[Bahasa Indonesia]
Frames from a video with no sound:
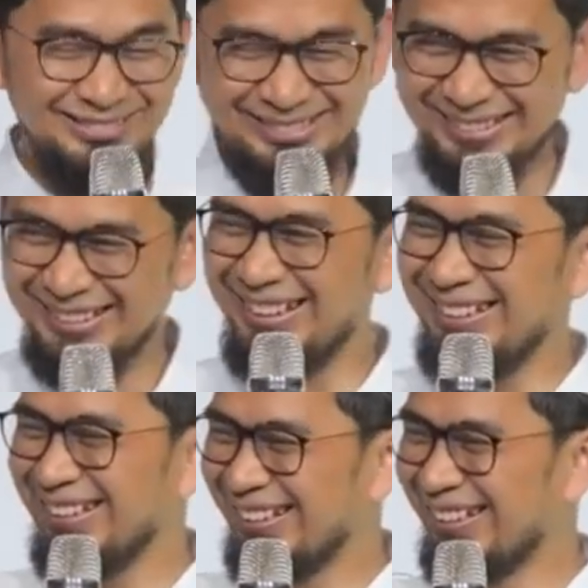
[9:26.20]
oke.
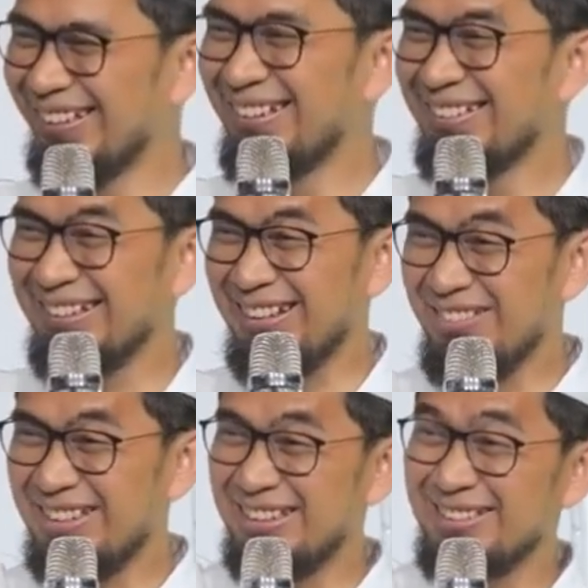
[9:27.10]
Okay. Anda
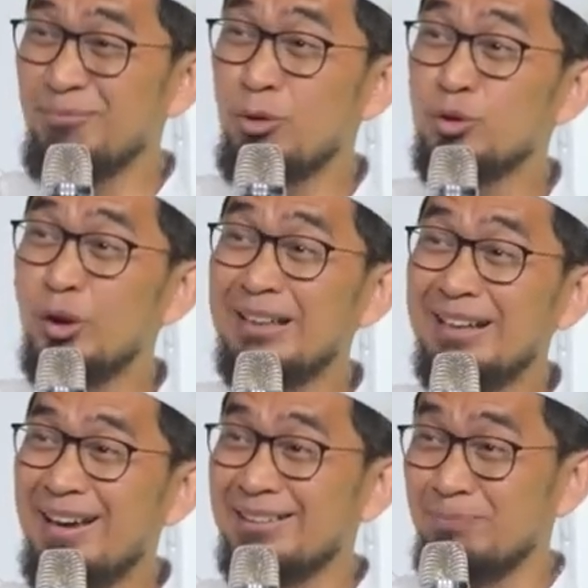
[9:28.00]
bikin di sini
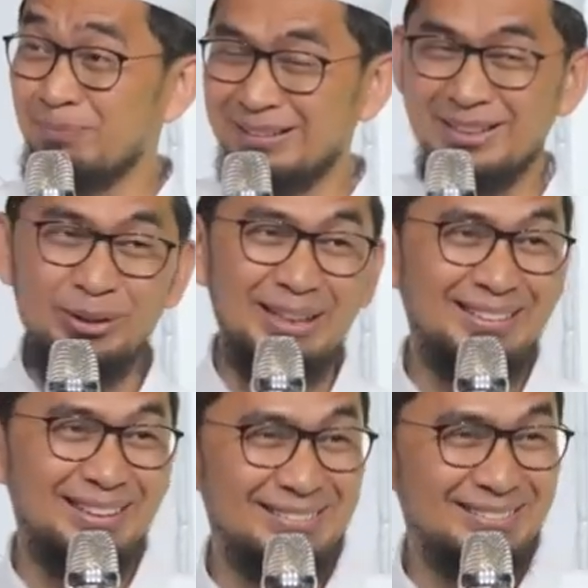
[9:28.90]
musolla tempat
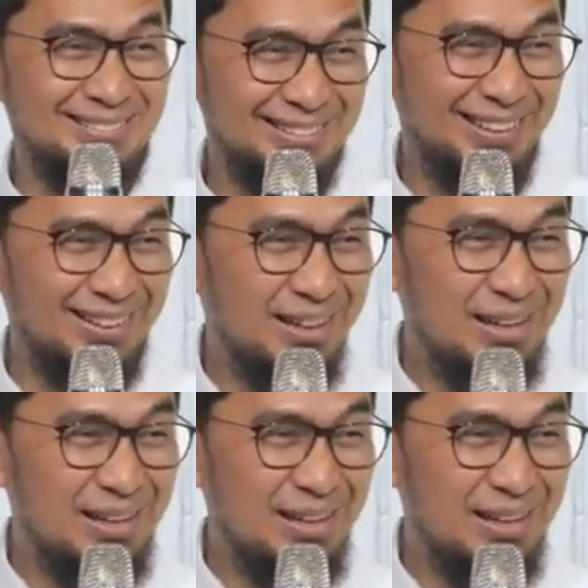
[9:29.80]
disolatkan tuh. Ya.